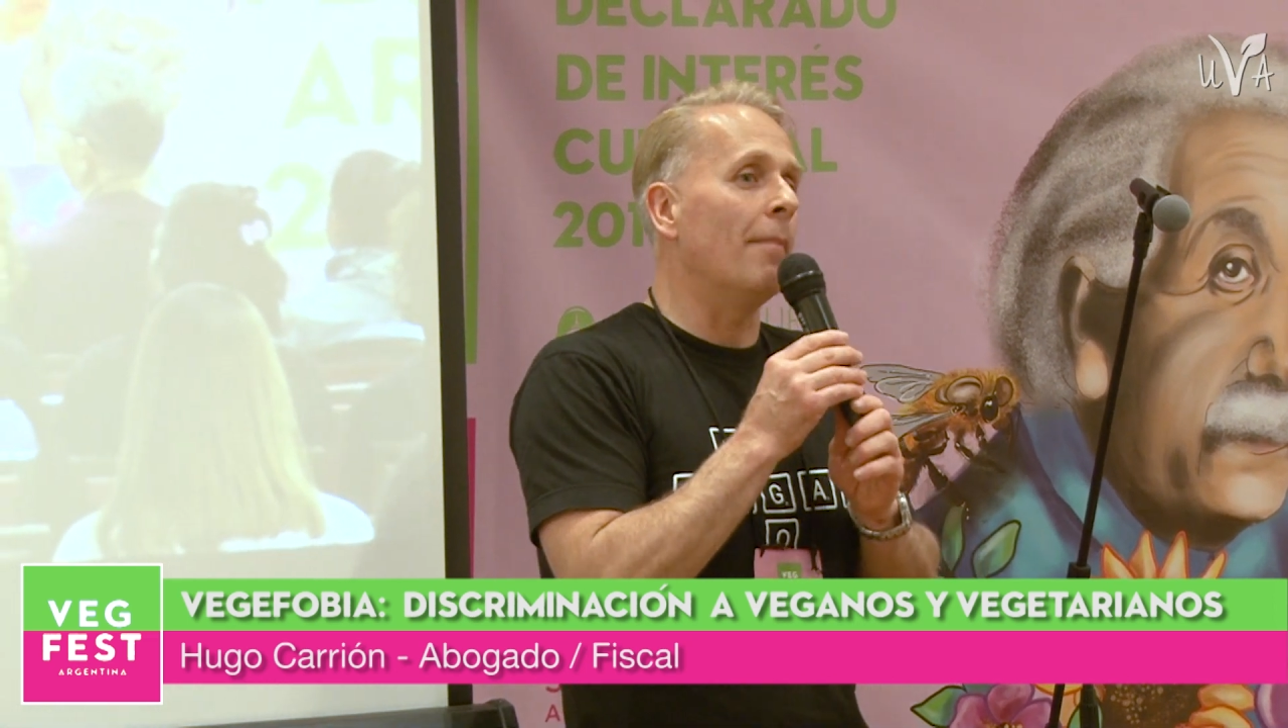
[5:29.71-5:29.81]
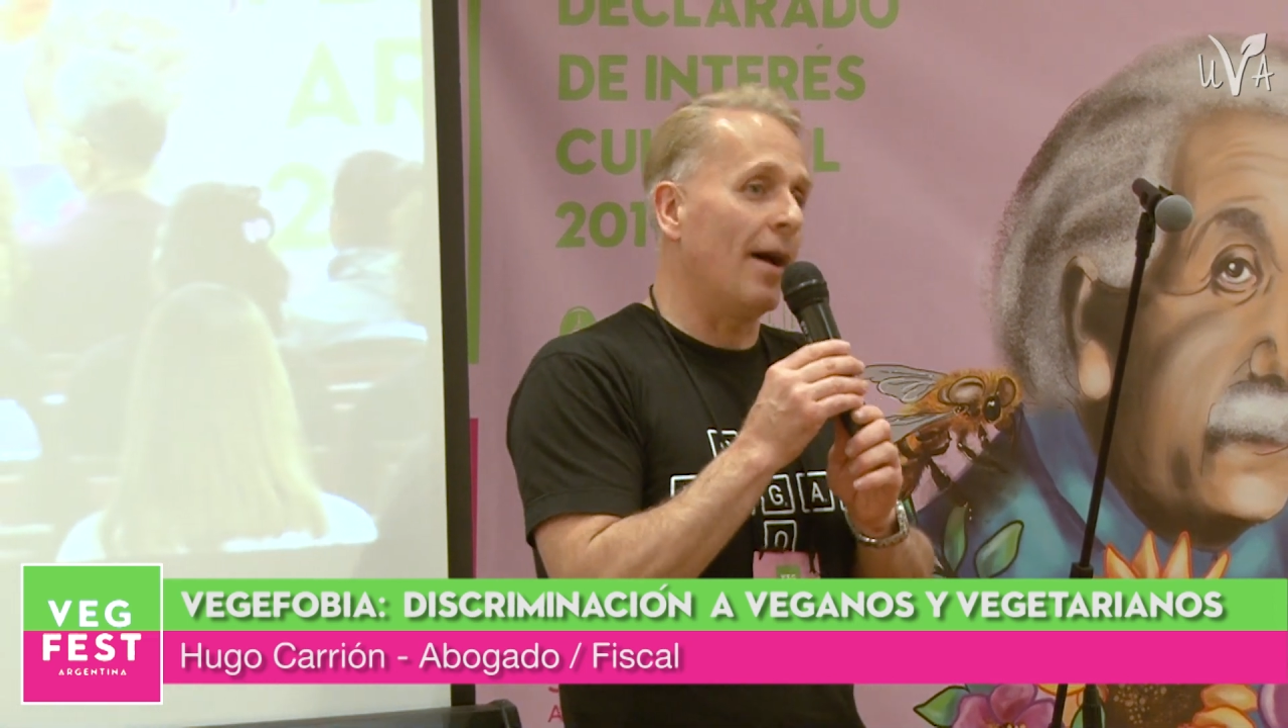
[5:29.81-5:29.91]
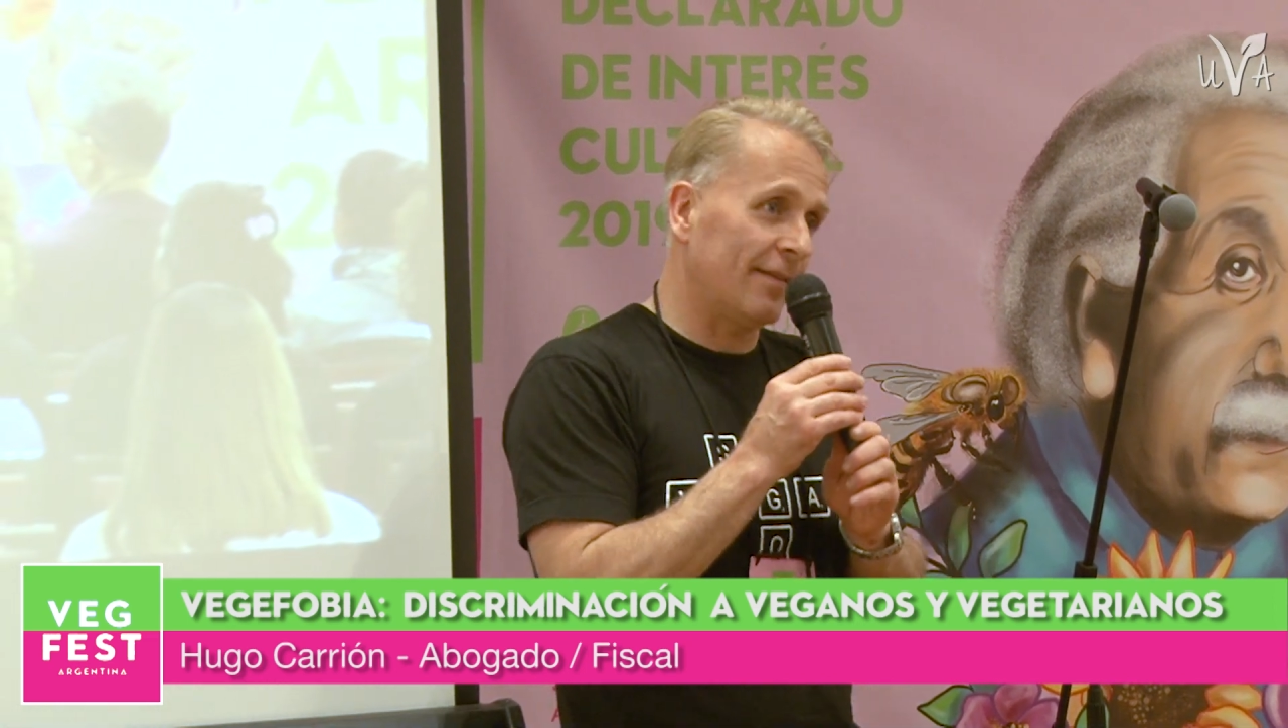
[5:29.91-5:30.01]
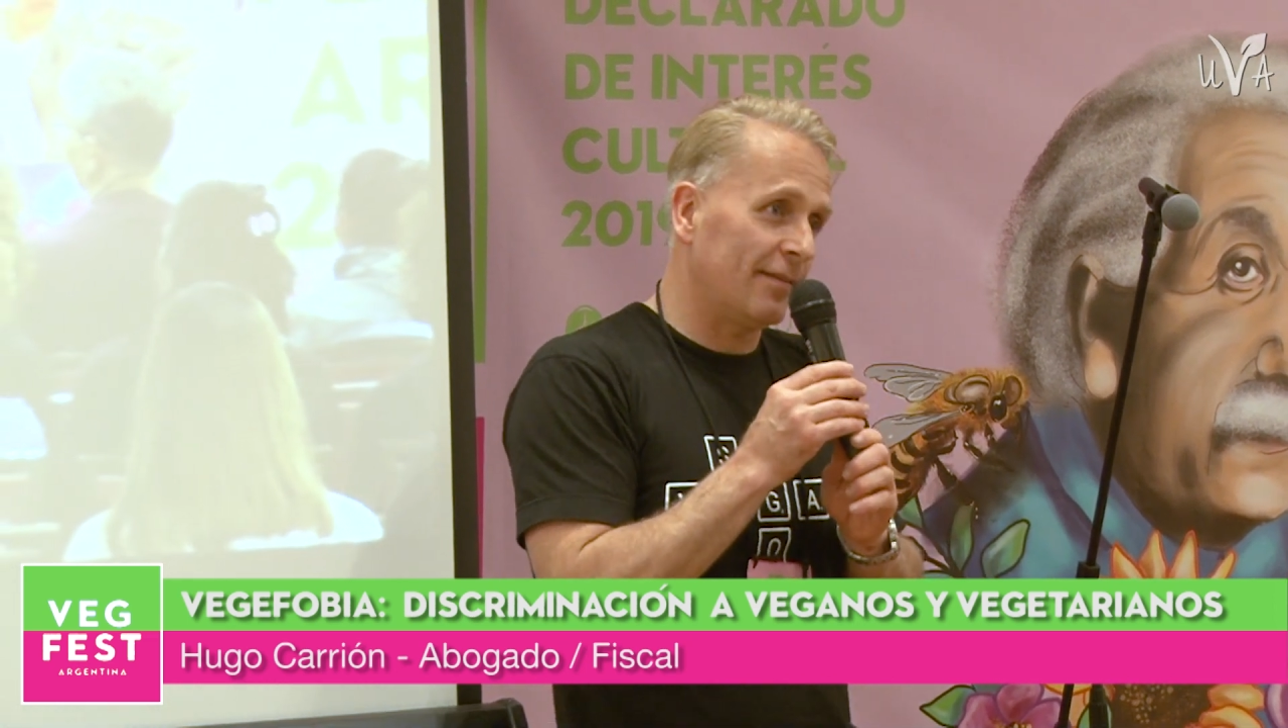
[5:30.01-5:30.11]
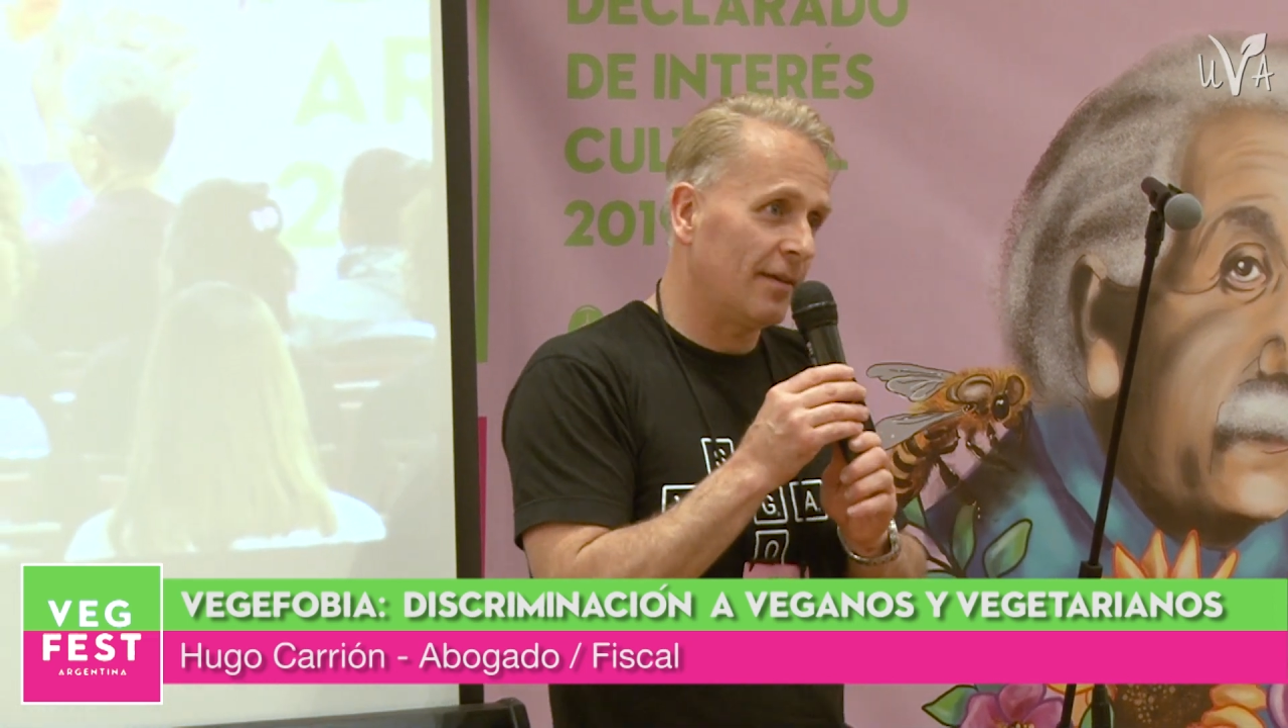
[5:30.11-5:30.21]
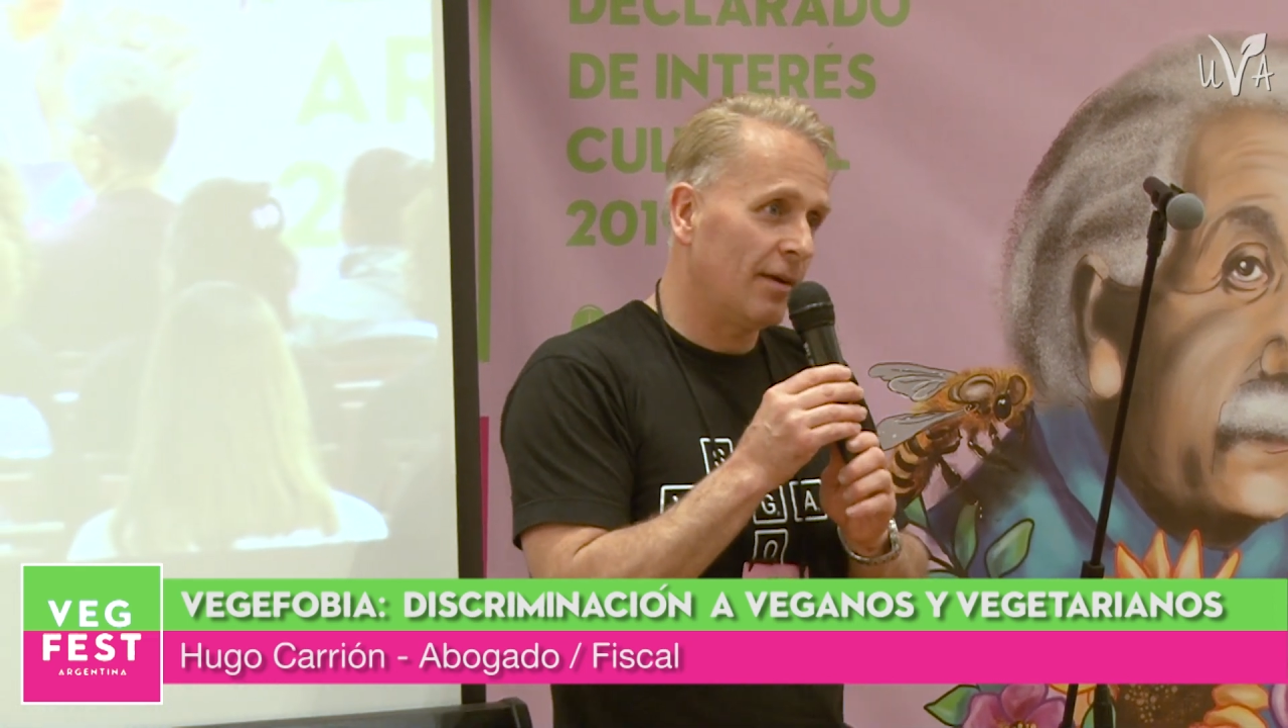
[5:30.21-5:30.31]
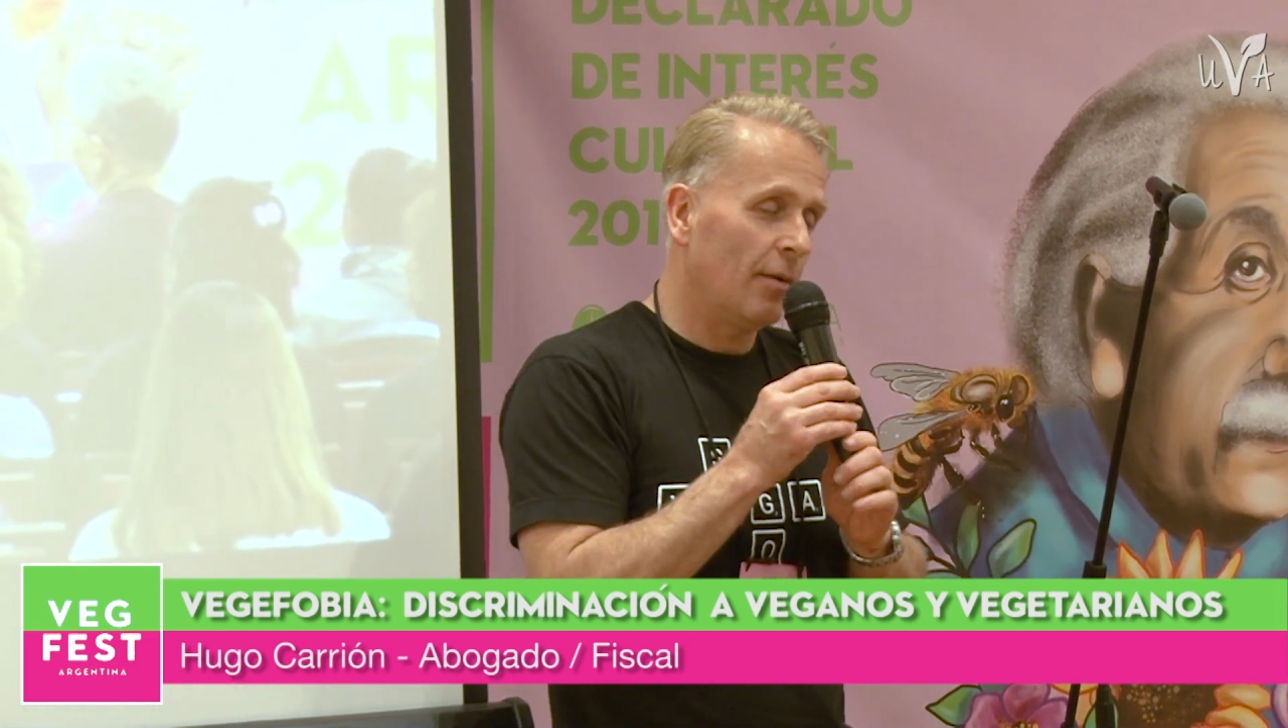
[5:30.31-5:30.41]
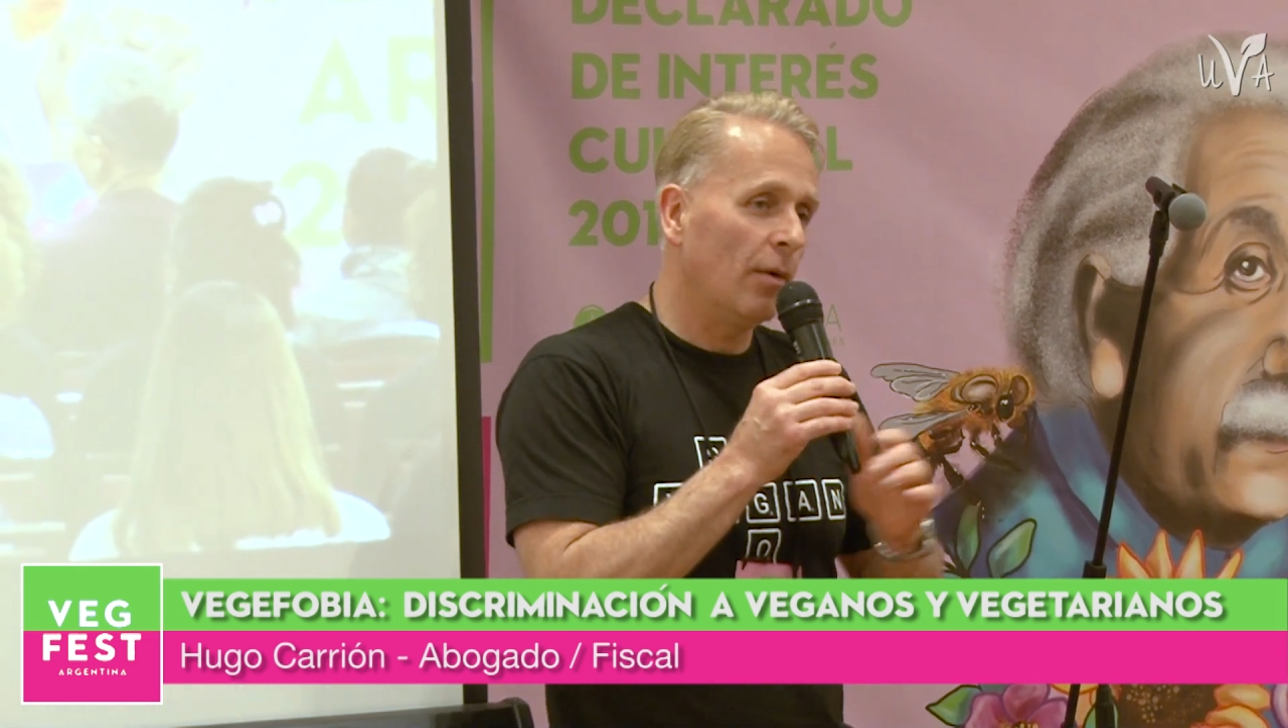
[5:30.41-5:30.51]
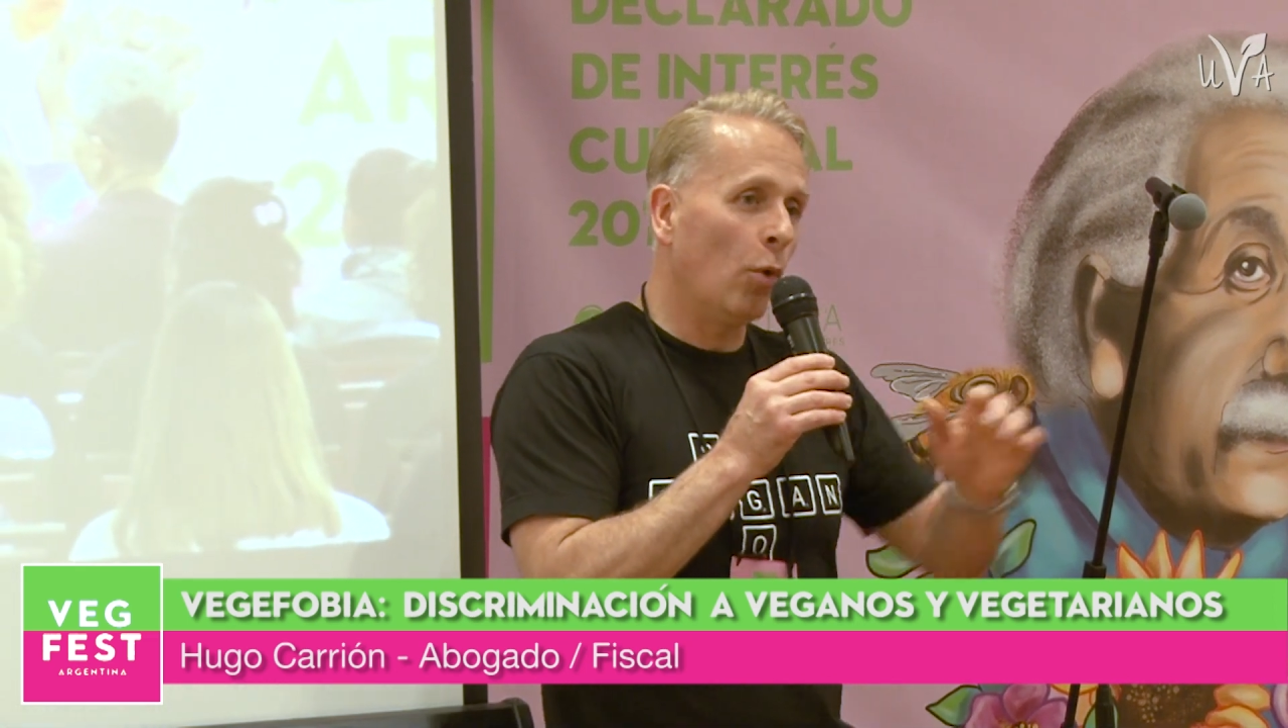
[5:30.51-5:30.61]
más.